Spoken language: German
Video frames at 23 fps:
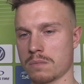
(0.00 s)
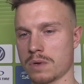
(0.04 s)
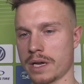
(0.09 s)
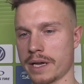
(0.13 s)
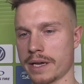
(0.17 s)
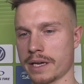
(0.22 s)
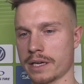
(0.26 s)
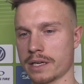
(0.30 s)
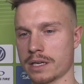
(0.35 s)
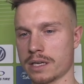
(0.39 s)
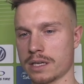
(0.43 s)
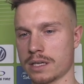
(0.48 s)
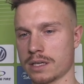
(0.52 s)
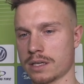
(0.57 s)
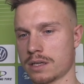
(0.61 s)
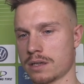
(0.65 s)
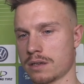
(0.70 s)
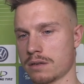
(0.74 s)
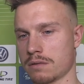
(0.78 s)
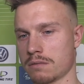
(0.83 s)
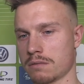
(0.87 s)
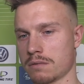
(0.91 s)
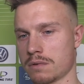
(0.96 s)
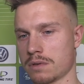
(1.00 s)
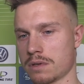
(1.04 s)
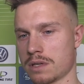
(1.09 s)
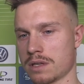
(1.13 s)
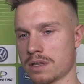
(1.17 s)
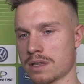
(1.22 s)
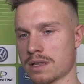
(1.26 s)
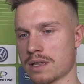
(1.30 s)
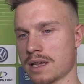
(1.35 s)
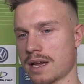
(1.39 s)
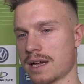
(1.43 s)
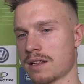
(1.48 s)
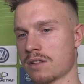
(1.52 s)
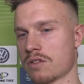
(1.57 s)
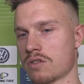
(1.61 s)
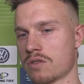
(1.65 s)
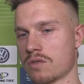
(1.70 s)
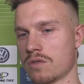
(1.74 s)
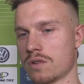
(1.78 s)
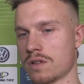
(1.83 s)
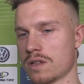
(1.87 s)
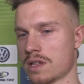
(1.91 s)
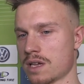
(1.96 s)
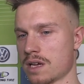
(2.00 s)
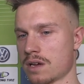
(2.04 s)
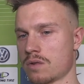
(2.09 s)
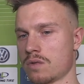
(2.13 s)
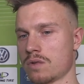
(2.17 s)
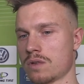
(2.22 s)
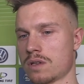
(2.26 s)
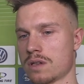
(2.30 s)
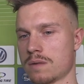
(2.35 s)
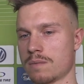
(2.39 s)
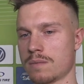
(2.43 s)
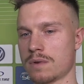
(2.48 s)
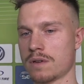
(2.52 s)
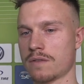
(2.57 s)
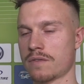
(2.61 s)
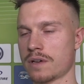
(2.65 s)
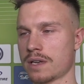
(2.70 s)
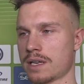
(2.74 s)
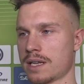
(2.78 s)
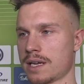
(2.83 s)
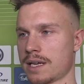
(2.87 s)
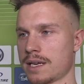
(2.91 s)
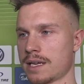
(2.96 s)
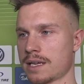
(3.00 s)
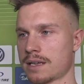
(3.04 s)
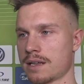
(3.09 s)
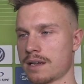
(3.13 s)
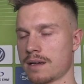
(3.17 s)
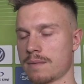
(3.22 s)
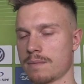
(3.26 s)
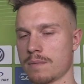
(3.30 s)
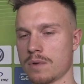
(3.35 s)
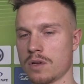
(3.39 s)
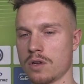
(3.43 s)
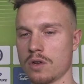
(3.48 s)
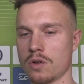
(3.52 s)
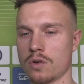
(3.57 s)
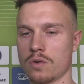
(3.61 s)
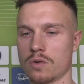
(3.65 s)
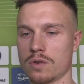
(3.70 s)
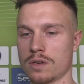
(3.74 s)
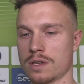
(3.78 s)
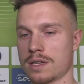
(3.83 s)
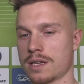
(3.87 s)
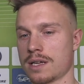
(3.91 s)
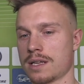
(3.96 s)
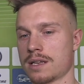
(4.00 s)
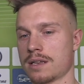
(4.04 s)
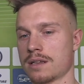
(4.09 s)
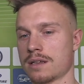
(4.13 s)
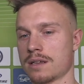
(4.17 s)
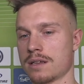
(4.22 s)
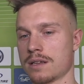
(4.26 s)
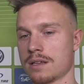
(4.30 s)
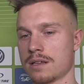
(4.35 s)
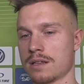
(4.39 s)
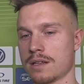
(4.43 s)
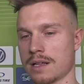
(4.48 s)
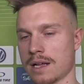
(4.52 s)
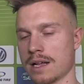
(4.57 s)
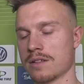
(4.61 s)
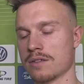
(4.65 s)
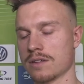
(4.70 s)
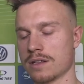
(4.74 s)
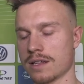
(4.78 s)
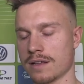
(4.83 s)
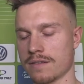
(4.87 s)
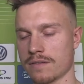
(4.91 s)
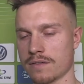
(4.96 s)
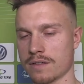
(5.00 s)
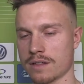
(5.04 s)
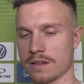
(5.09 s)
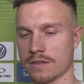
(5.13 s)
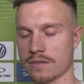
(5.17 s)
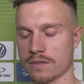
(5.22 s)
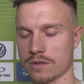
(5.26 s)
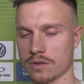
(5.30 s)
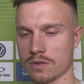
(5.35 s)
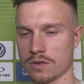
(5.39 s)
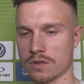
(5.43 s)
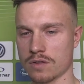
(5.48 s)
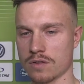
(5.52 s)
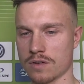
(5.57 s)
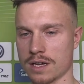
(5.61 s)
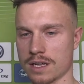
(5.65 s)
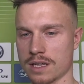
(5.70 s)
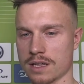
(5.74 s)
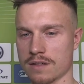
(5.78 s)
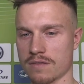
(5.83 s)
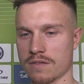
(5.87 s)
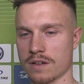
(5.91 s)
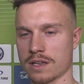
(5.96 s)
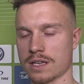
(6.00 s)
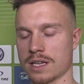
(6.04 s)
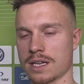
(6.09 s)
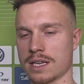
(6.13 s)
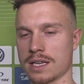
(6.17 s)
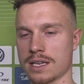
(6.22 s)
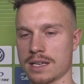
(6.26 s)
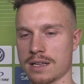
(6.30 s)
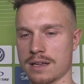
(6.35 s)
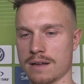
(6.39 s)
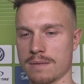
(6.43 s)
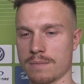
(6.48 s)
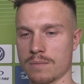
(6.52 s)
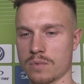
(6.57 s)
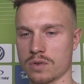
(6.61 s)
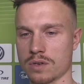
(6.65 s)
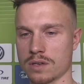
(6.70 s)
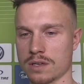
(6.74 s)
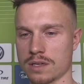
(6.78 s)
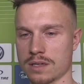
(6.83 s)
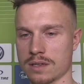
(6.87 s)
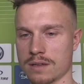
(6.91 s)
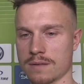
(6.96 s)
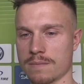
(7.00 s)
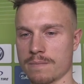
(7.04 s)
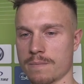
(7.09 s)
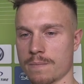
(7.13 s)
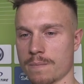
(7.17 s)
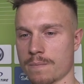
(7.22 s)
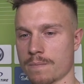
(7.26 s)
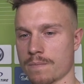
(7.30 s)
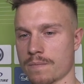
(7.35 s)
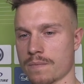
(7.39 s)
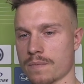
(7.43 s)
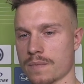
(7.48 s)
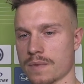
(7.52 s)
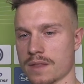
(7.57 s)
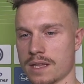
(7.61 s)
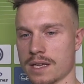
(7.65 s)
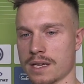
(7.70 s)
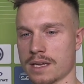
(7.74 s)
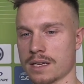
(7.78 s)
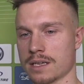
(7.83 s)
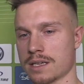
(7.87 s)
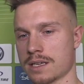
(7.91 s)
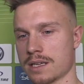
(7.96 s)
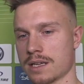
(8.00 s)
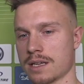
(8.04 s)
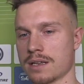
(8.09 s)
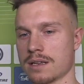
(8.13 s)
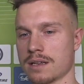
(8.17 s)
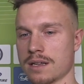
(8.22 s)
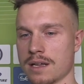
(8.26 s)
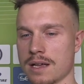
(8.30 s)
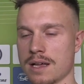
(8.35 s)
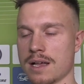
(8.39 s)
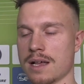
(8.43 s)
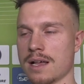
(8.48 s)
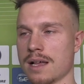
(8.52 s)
eigentlich dieses 1-0 sehr gut immer verteidigt haben und dann äh, also defensiv 0 zu 1 verteidigt haben und ähm, denke ich dann